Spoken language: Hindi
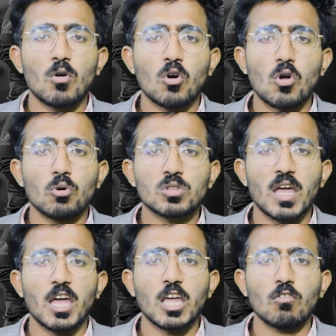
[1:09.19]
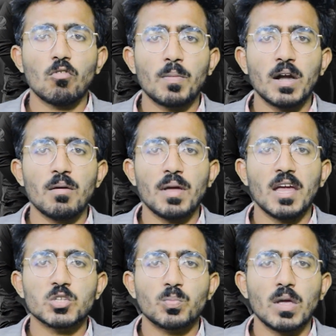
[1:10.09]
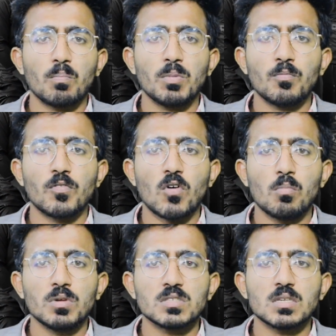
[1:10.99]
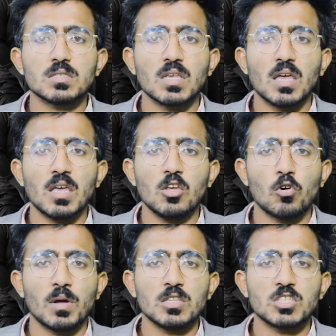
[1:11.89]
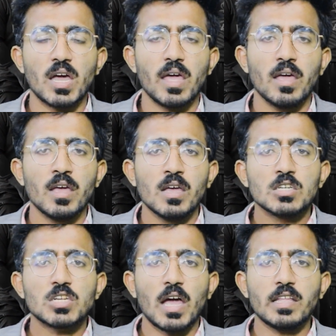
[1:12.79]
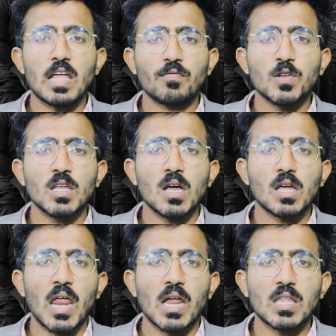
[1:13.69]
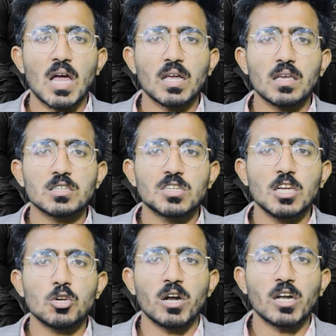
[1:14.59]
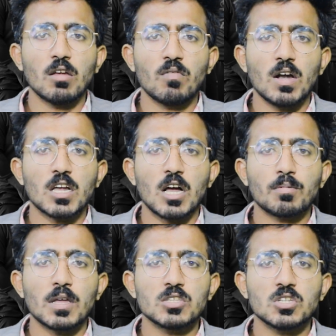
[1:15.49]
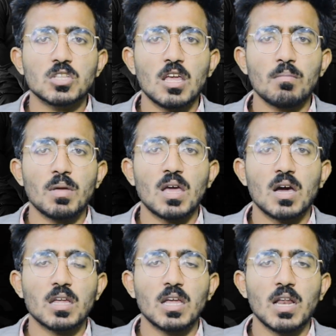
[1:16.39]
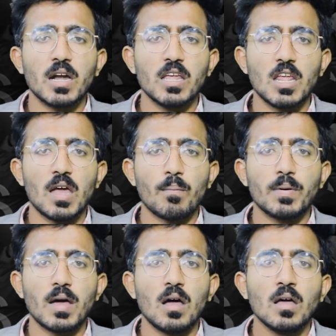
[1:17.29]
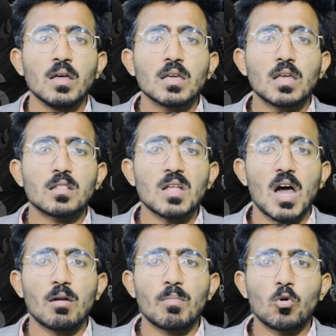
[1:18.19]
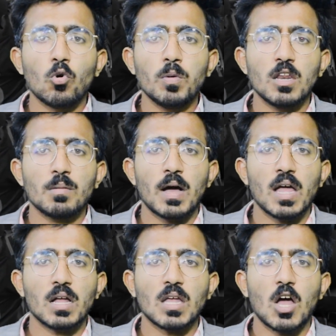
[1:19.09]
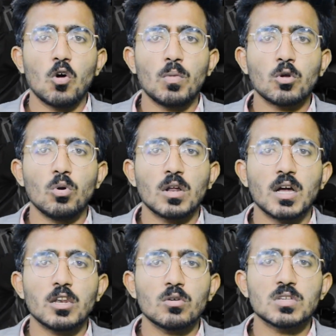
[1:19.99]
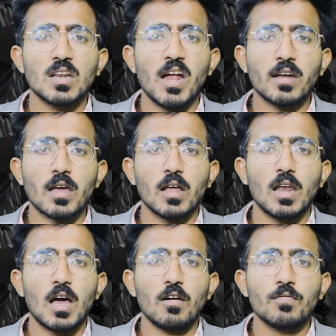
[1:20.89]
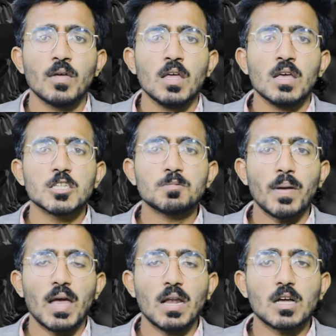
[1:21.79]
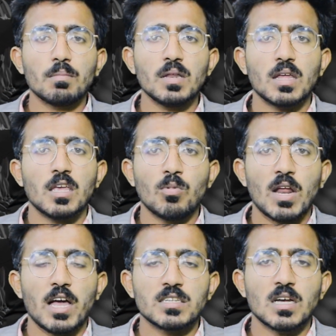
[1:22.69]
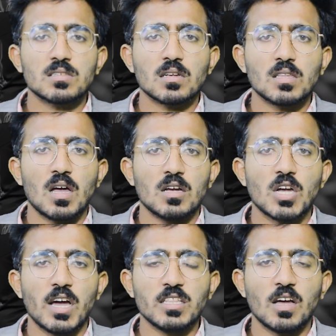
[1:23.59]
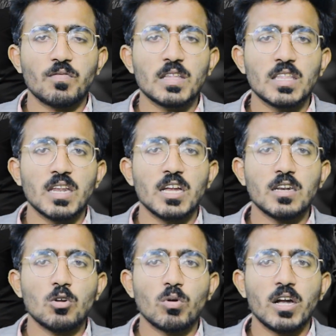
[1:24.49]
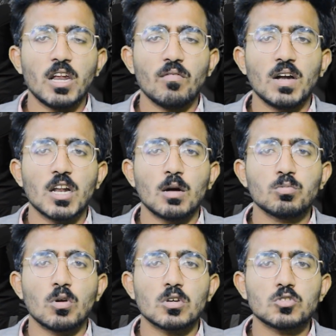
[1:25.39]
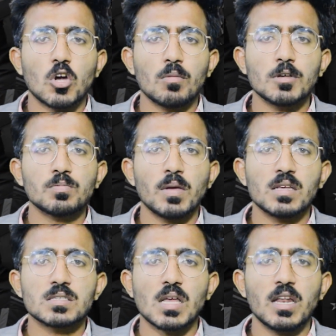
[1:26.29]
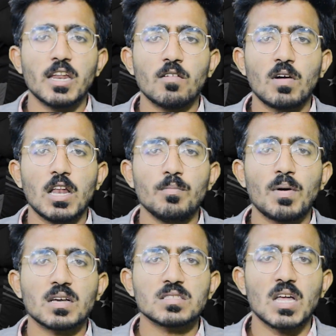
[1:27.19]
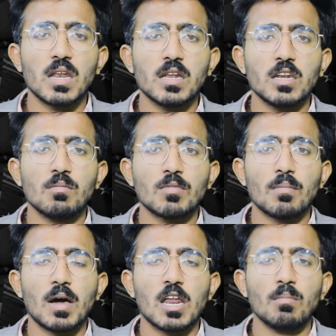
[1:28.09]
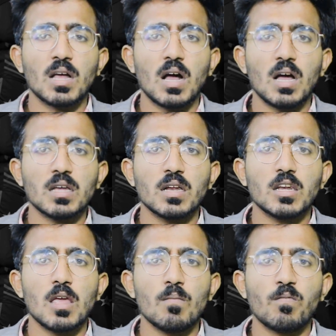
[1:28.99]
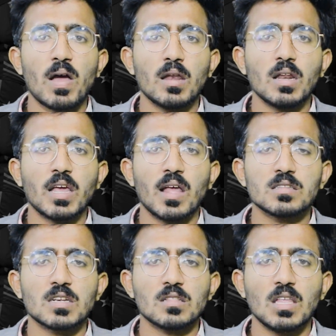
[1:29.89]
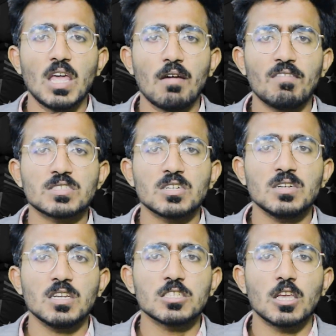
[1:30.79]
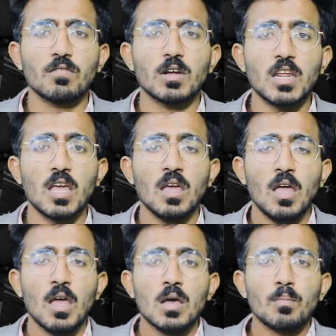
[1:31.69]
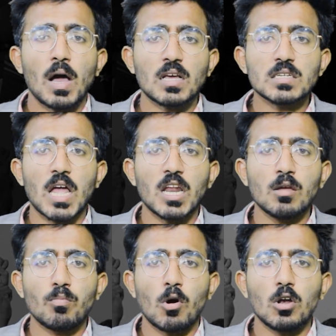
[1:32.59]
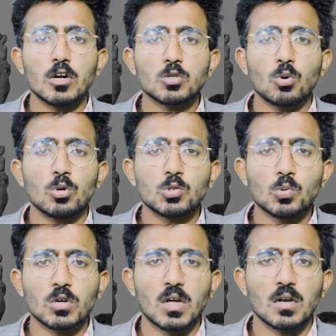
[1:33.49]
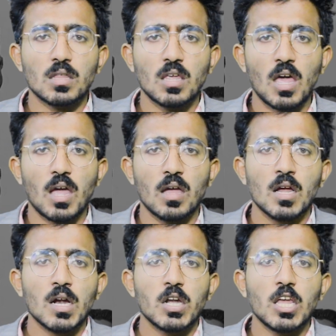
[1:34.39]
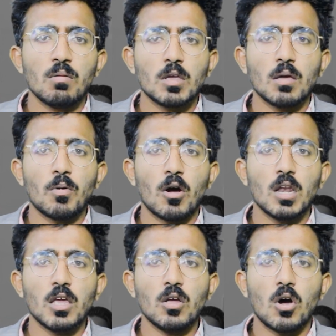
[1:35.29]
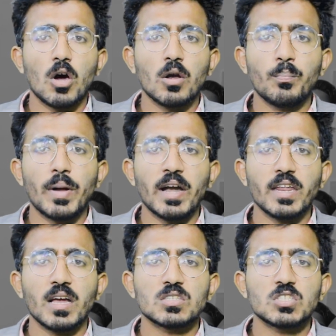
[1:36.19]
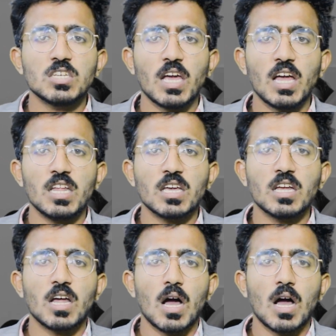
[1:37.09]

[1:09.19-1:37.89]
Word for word: मौका होता है कि वो बड़े मैच में अपनी परफॉर्मेंस से हीरो बन जाए शाहिद आफरीदी का कहना था कि इस टी वर्ल्ड कप के जीतने में हर खिलाड़ी ने अपना किरदार बखूबी निभाया था उमर गुल का न्यूजीलैंड के खिलाफ स्पेल कभी नहीं बुलाया जा सकता शाहिद आफरीदी ने टी ट्वेंटी वर्ल्ड कप 2024 में हिस्सा लेने वाली पाकिस्तानी टीम के बारे में कहा कि टीम फाइनल खेल सकती है वेस्टइंडीज की विकटें पाकिस्तानी बॉलर्स को सूट करती हैं टीम की बॉलिंग और बैटिंग फील्डिंग अच्छी है लेकिन